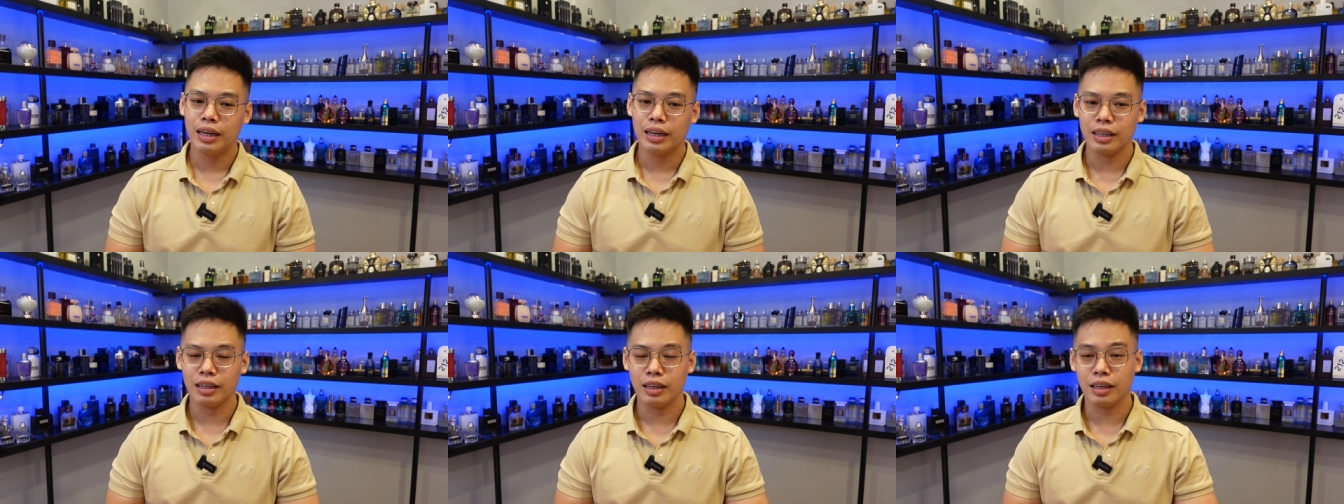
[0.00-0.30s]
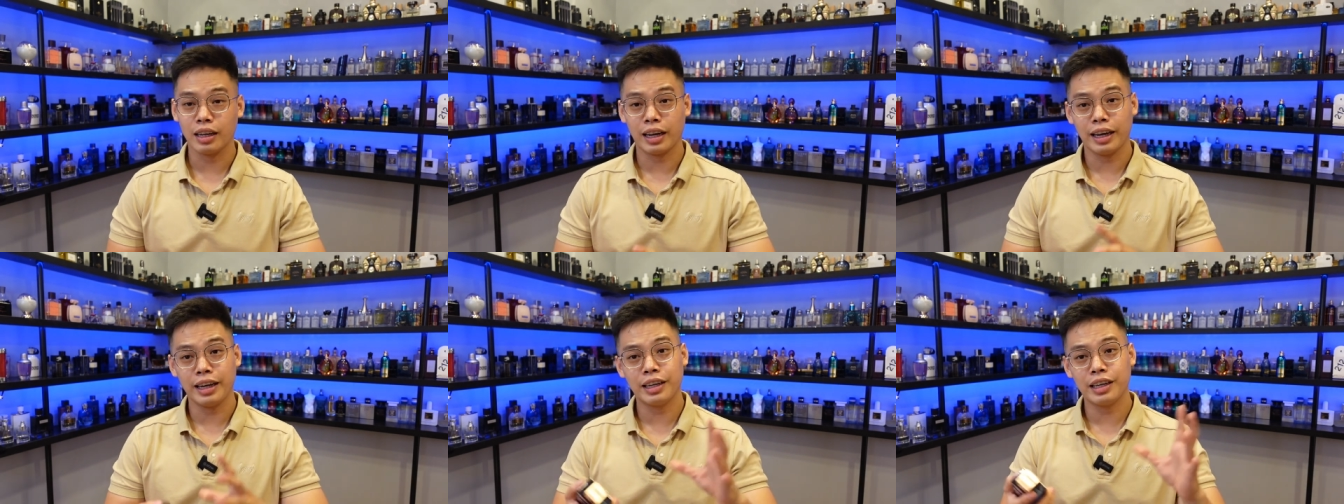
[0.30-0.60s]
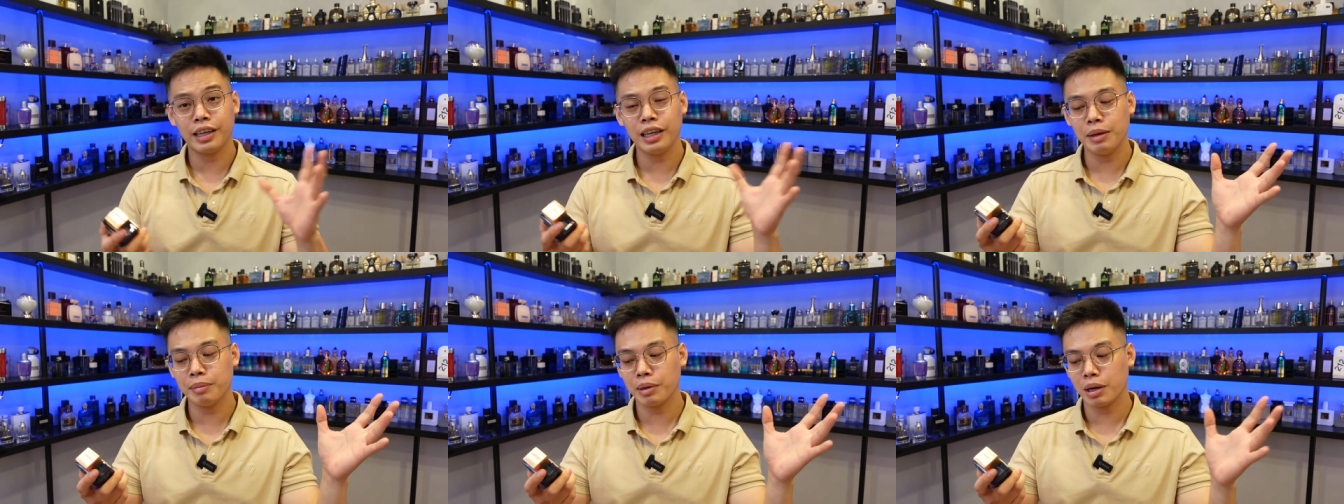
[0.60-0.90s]
thì ngay
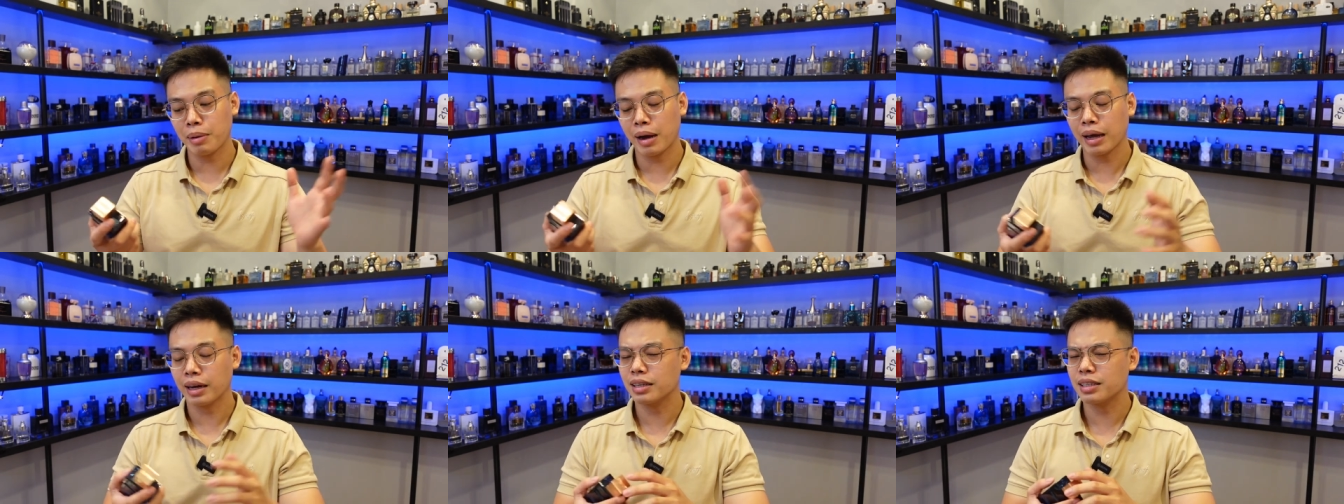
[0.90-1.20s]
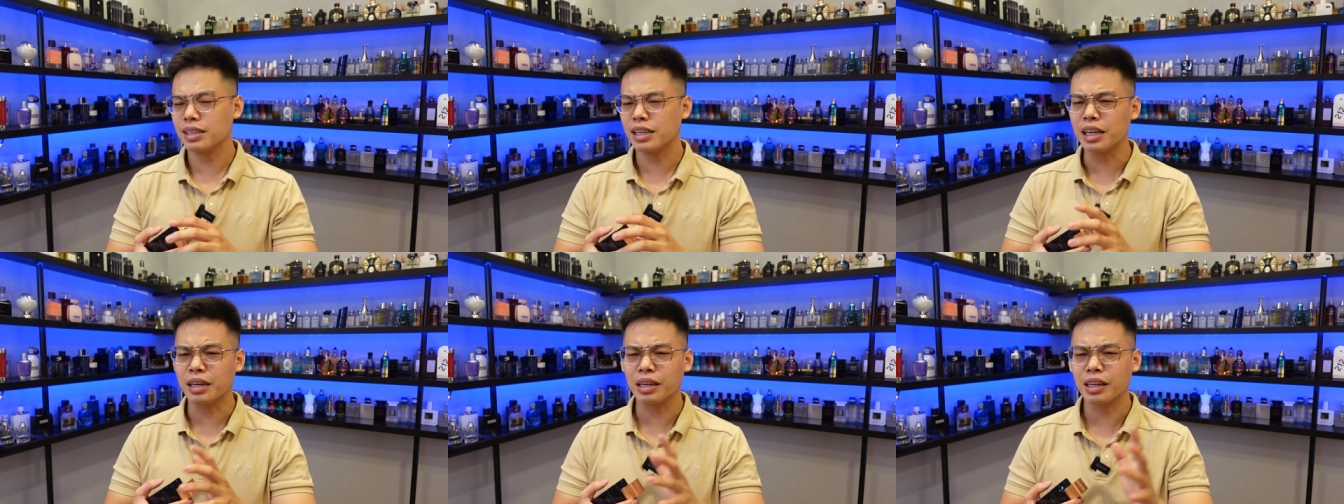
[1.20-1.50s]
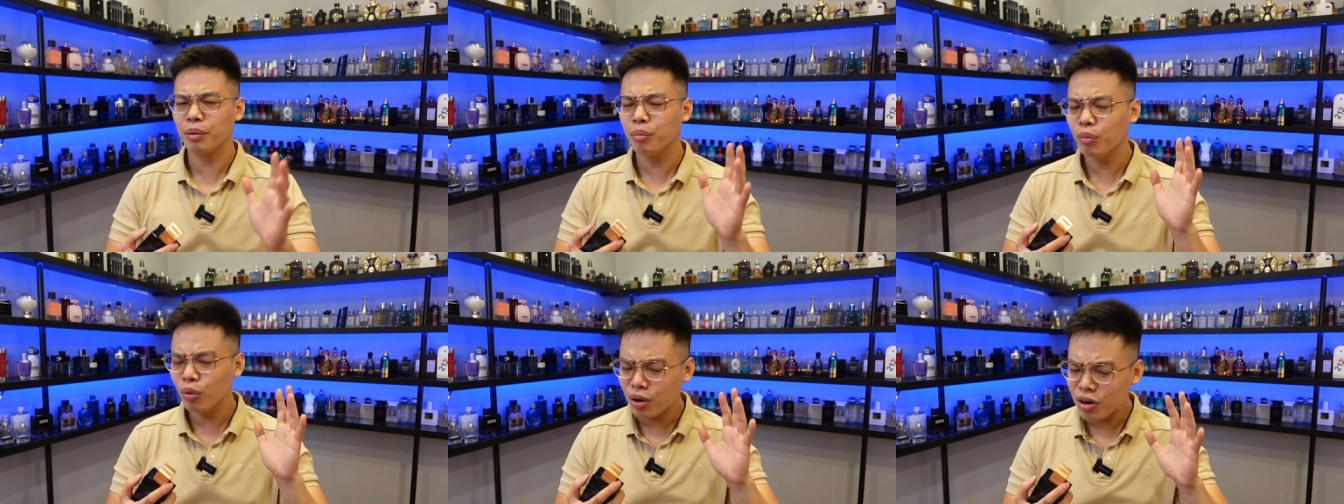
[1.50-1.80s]
khi mà các bạn xịt
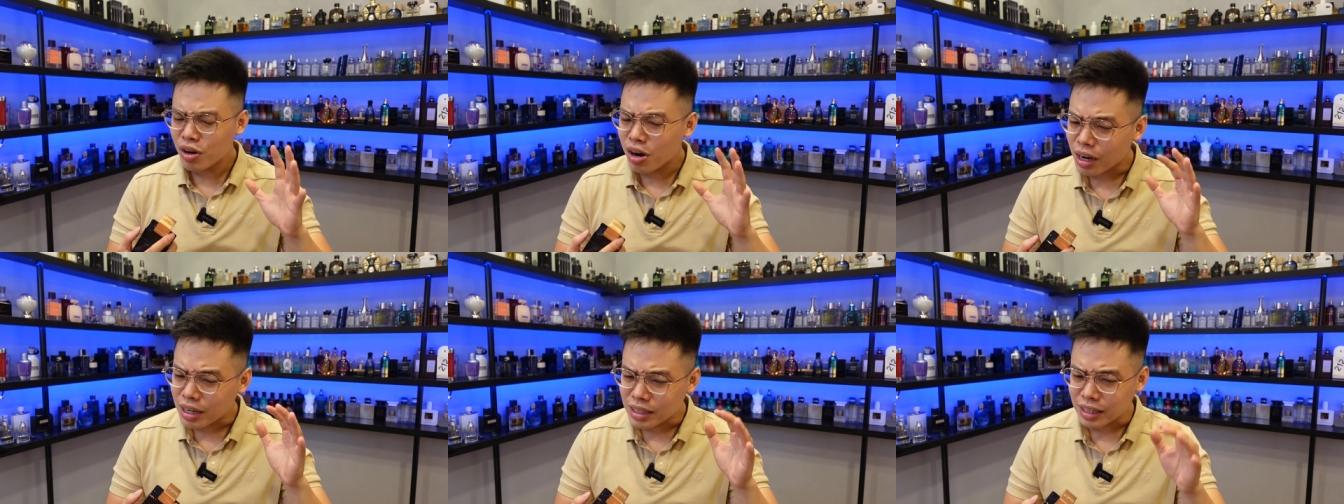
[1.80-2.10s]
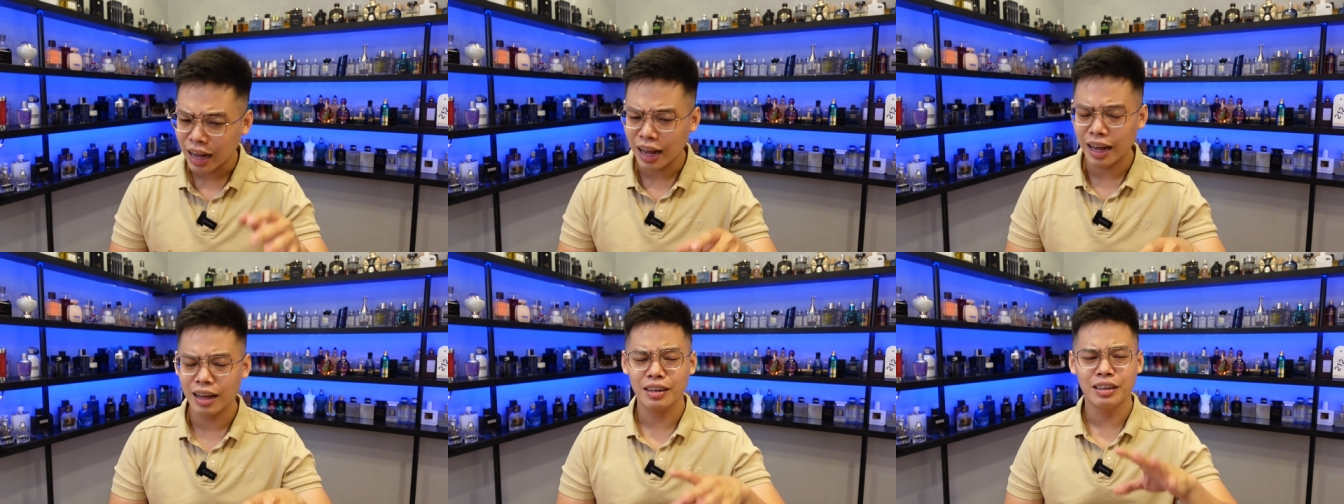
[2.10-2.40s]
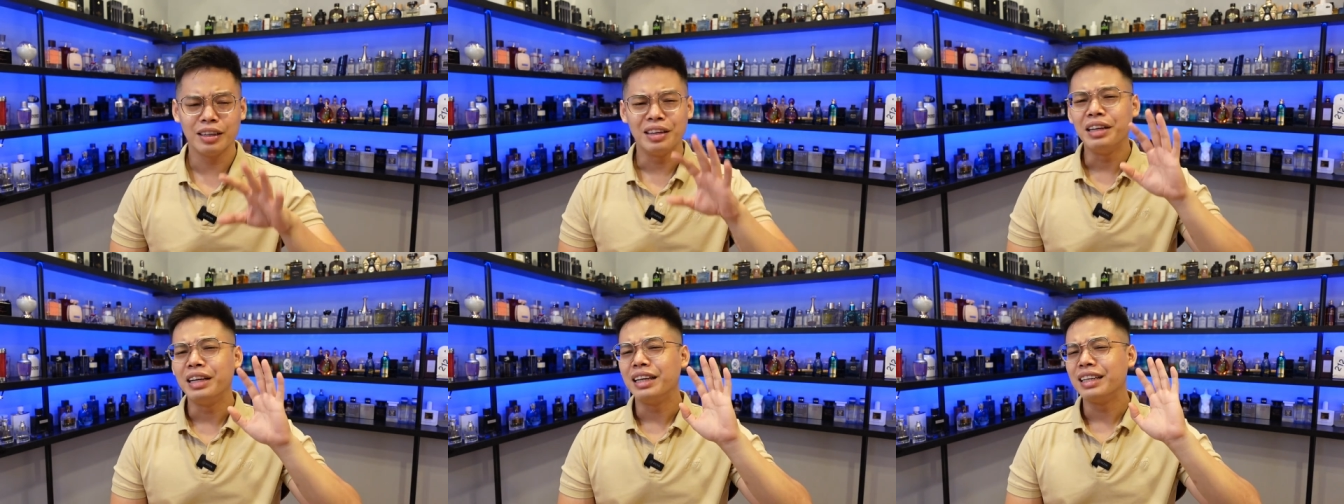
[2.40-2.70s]
cái mùi hương này ra
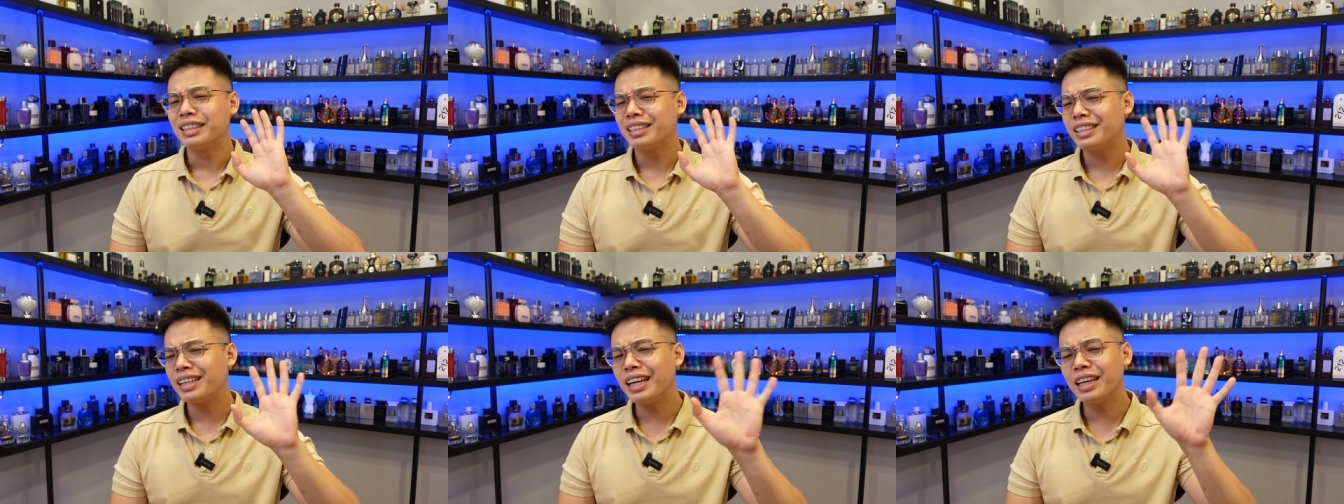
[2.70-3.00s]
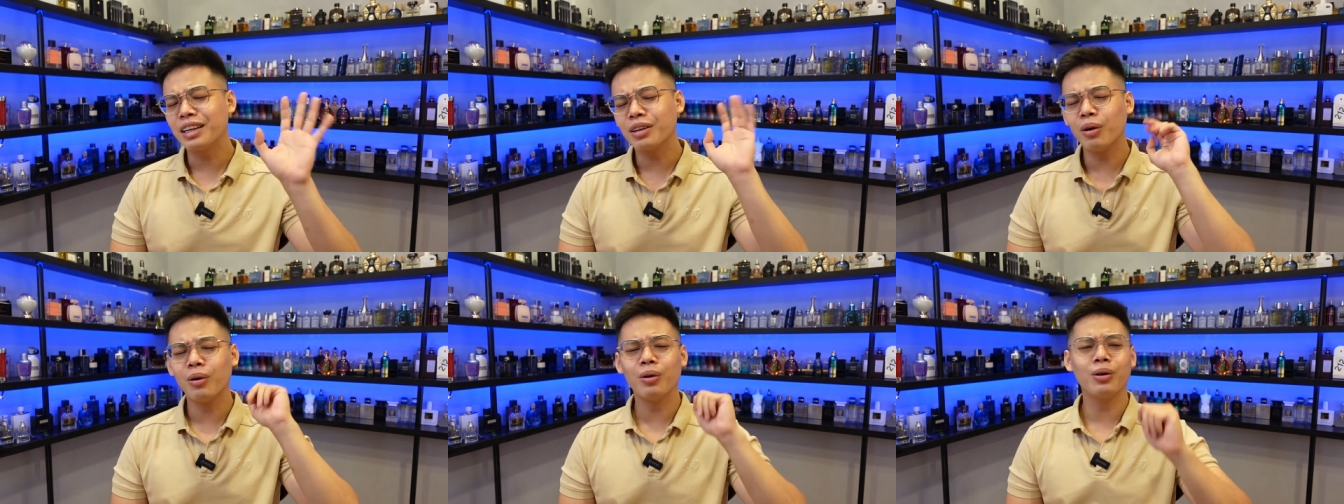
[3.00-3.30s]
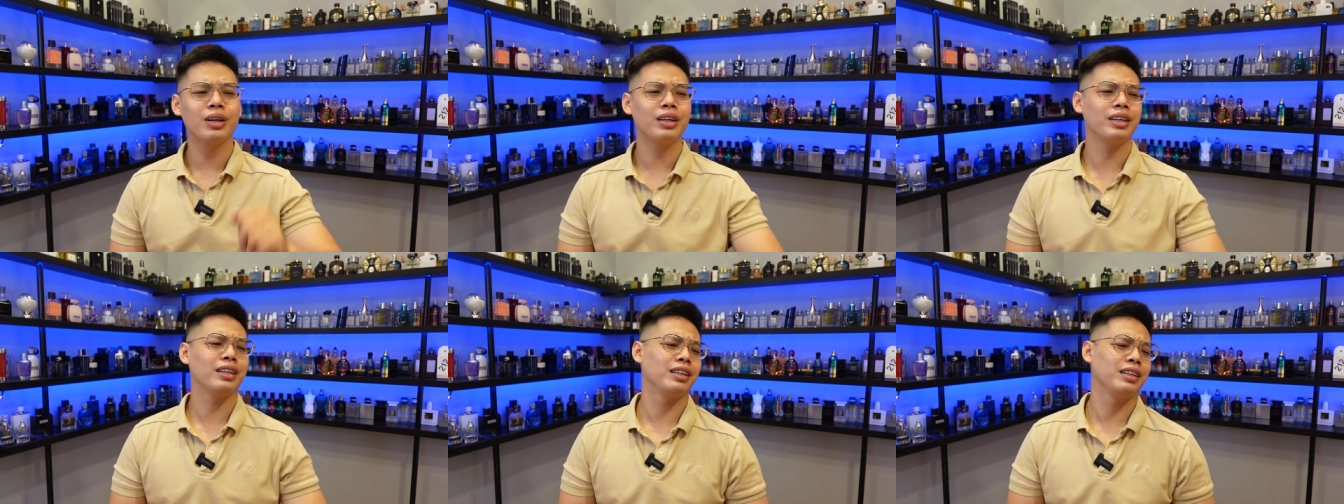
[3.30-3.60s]
xịt
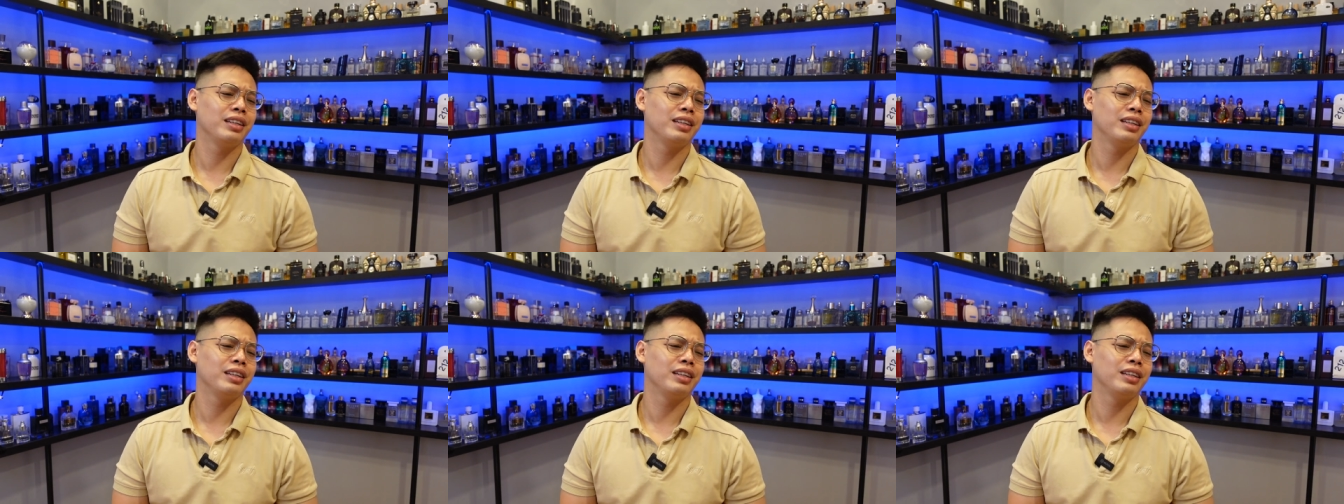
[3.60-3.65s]
thôi